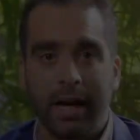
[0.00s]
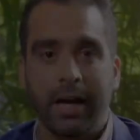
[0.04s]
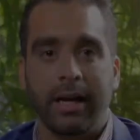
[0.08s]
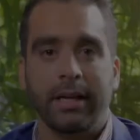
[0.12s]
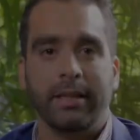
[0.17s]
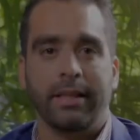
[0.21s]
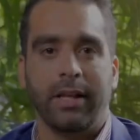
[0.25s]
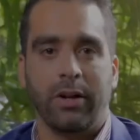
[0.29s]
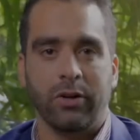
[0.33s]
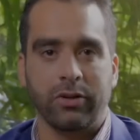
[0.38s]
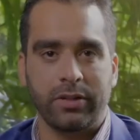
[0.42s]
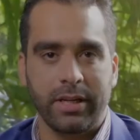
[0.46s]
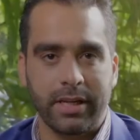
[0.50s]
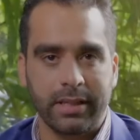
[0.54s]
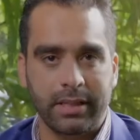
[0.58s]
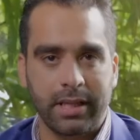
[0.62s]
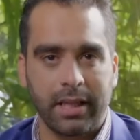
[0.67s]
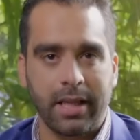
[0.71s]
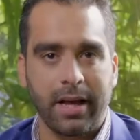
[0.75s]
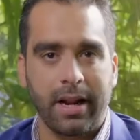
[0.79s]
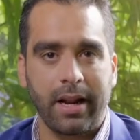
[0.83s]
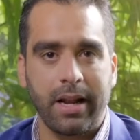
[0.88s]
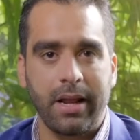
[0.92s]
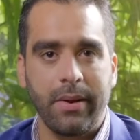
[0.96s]
de los dientes
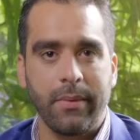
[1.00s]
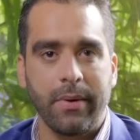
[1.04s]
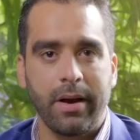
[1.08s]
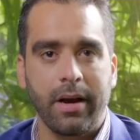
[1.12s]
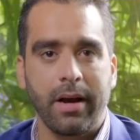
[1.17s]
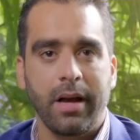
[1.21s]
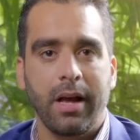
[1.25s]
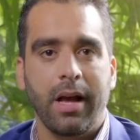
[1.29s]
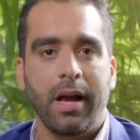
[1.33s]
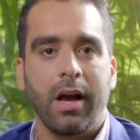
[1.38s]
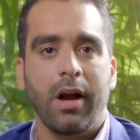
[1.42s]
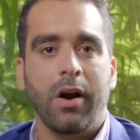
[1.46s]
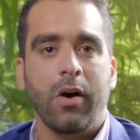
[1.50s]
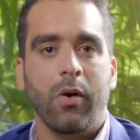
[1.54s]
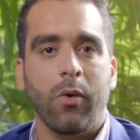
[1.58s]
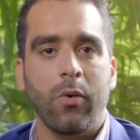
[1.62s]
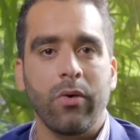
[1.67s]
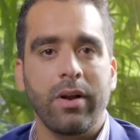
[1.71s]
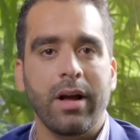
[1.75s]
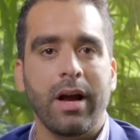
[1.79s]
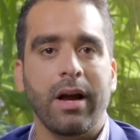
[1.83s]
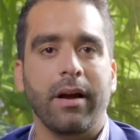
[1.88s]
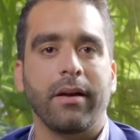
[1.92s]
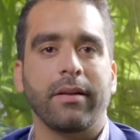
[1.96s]
de arriba,
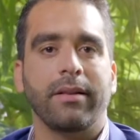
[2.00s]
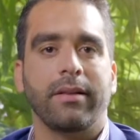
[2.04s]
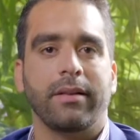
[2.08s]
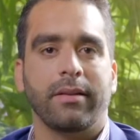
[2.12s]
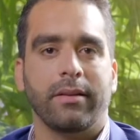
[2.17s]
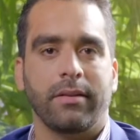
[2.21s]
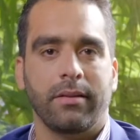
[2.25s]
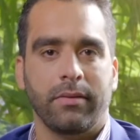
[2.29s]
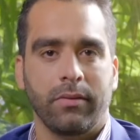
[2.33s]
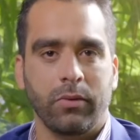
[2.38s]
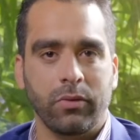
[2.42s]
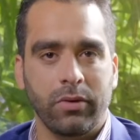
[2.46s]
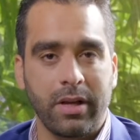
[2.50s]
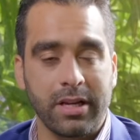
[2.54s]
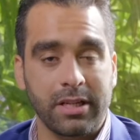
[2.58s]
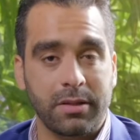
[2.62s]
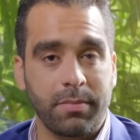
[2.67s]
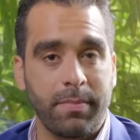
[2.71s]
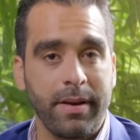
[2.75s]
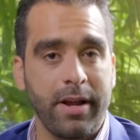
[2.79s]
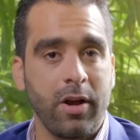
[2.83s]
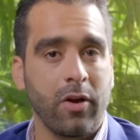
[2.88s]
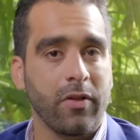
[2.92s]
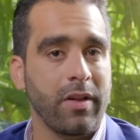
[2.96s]
una, un
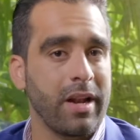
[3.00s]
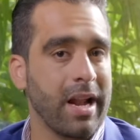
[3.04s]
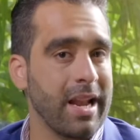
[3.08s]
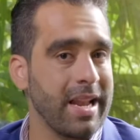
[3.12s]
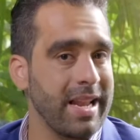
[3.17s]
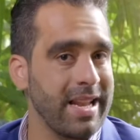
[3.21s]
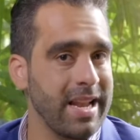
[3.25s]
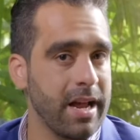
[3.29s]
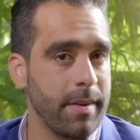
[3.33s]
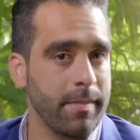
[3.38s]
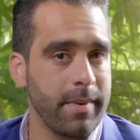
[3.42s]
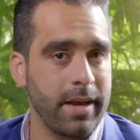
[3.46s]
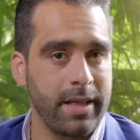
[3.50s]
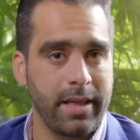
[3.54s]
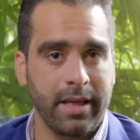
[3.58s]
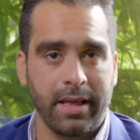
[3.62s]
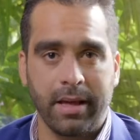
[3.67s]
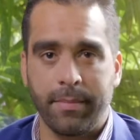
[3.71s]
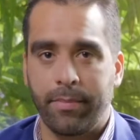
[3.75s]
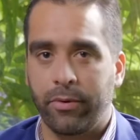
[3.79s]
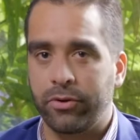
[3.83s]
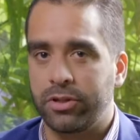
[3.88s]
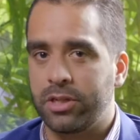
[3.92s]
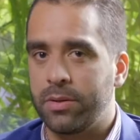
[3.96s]
desvío de la línea media de
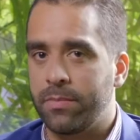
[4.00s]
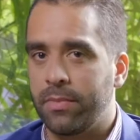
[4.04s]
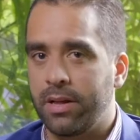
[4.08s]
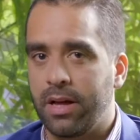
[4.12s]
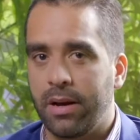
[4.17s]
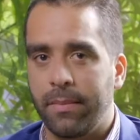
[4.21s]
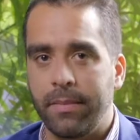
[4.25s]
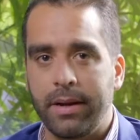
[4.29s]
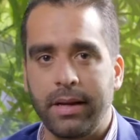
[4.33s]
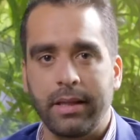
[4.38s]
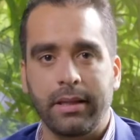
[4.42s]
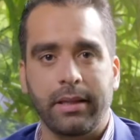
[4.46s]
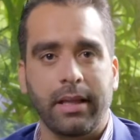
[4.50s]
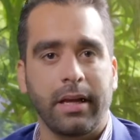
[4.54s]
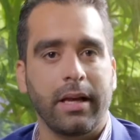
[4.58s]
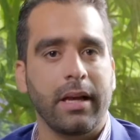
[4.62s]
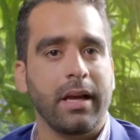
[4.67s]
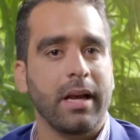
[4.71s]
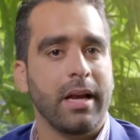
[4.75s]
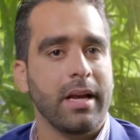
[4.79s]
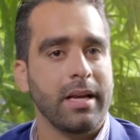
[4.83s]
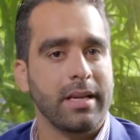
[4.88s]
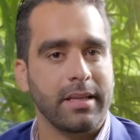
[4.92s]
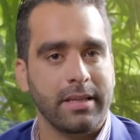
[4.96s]
aproximadamente
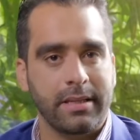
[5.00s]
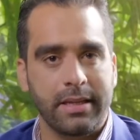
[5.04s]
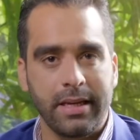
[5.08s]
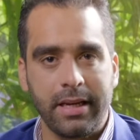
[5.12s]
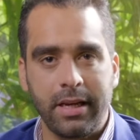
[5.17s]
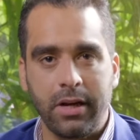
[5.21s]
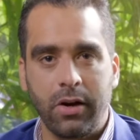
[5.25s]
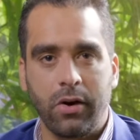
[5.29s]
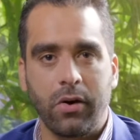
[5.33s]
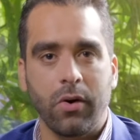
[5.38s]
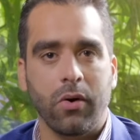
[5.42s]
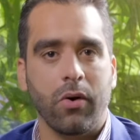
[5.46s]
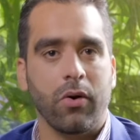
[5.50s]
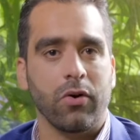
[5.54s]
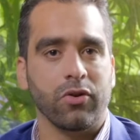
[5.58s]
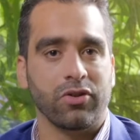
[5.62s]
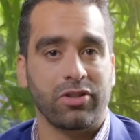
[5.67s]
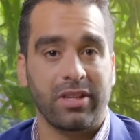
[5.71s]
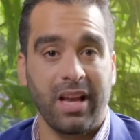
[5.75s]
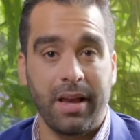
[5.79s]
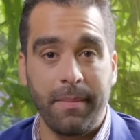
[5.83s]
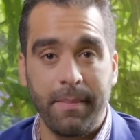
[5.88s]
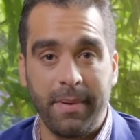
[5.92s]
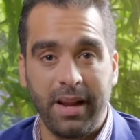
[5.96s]
5 o
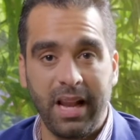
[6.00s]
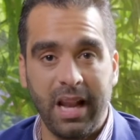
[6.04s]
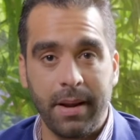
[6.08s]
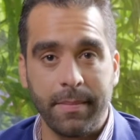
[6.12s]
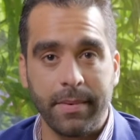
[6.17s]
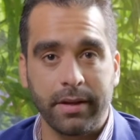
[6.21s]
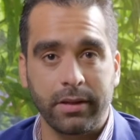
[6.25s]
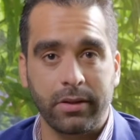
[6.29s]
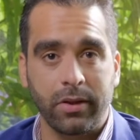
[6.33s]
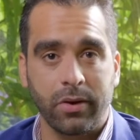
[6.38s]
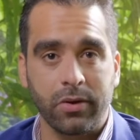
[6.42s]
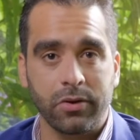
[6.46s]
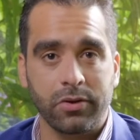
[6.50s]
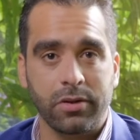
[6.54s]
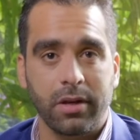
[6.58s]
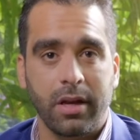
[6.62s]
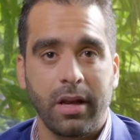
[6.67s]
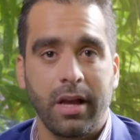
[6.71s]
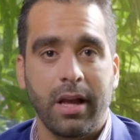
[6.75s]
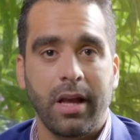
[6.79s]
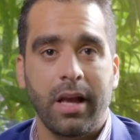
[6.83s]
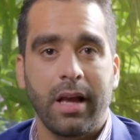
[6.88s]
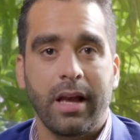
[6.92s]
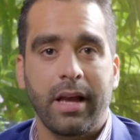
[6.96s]
6 milímetros
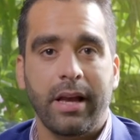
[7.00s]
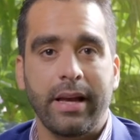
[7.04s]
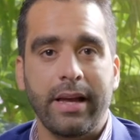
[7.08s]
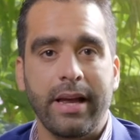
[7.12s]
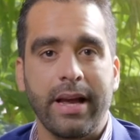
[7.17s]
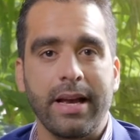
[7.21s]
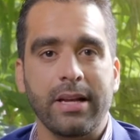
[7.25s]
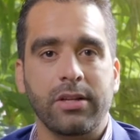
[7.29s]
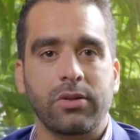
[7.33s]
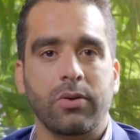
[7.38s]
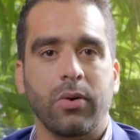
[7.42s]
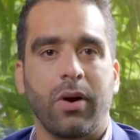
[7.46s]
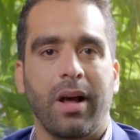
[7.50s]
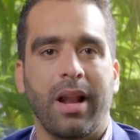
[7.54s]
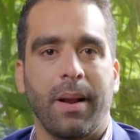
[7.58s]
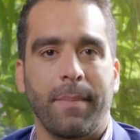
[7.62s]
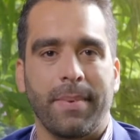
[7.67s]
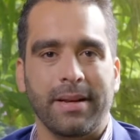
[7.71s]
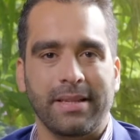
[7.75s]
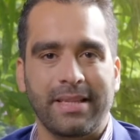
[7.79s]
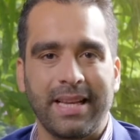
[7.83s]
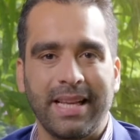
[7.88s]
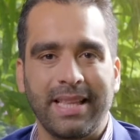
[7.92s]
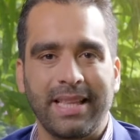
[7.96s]
y eso a la
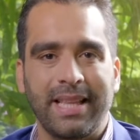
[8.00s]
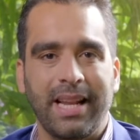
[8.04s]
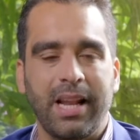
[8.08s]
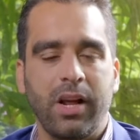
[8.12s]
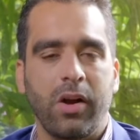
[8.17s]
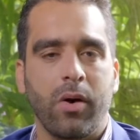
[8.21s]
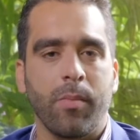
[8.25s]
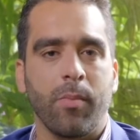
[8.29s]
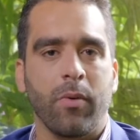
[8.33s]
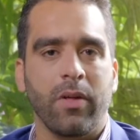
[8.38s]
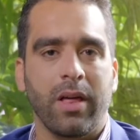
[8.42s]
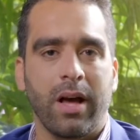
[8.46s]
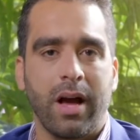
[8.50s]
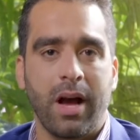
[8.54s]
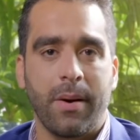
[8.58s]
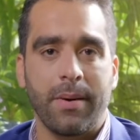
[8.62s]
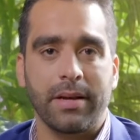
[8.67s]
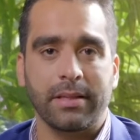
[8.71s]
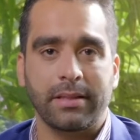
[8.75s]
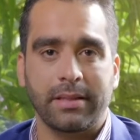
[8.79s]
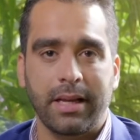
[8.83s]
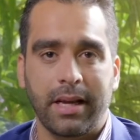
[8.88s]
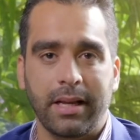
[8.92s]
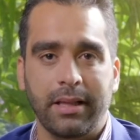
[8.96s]
paciente le incomodaba
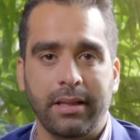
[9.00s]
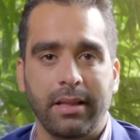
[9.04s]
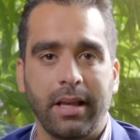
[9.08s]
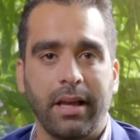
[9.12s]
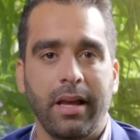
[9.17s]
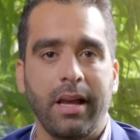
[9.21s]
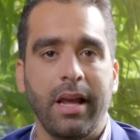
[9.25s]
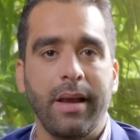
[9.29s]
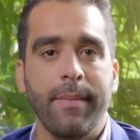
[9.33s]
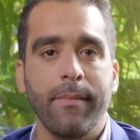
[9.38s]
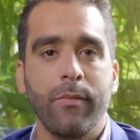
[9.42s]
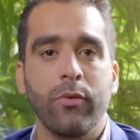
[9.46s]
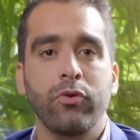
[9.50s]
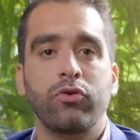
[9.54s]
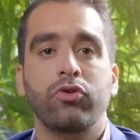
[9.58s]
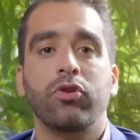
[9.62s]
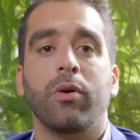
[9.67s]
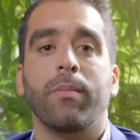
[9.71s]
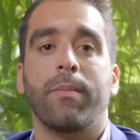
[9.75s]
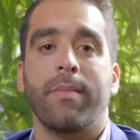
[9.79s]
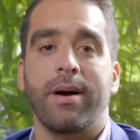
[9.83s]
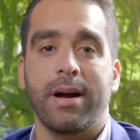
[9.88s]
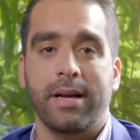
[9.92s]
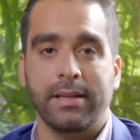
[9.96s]
bastante y mucho
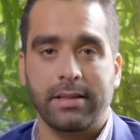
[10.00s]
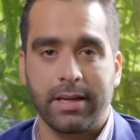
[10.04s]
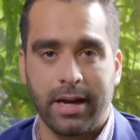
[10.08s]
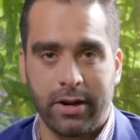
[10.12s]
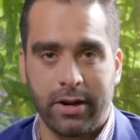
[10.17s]
más a